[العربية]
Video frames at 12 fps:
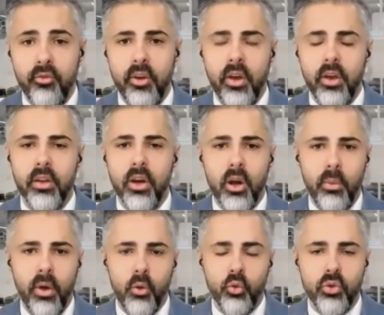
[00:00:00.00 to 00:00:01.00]
الفائده
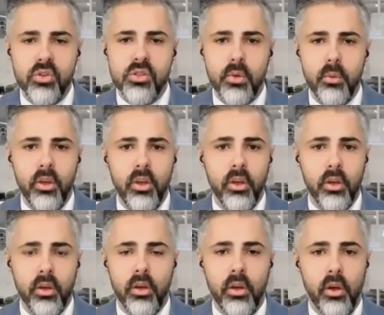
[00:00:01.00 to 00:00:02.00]

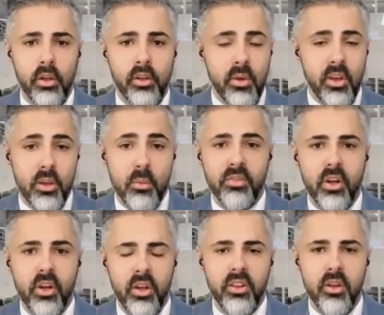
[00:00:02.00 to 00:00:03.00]
4.5% عندما
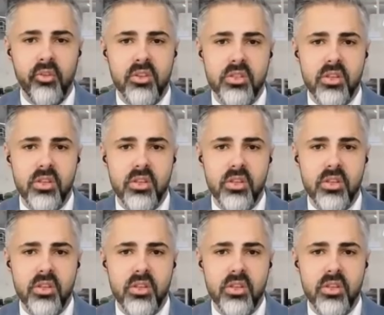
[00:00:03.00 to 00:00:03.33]
يتم طرح 2.6%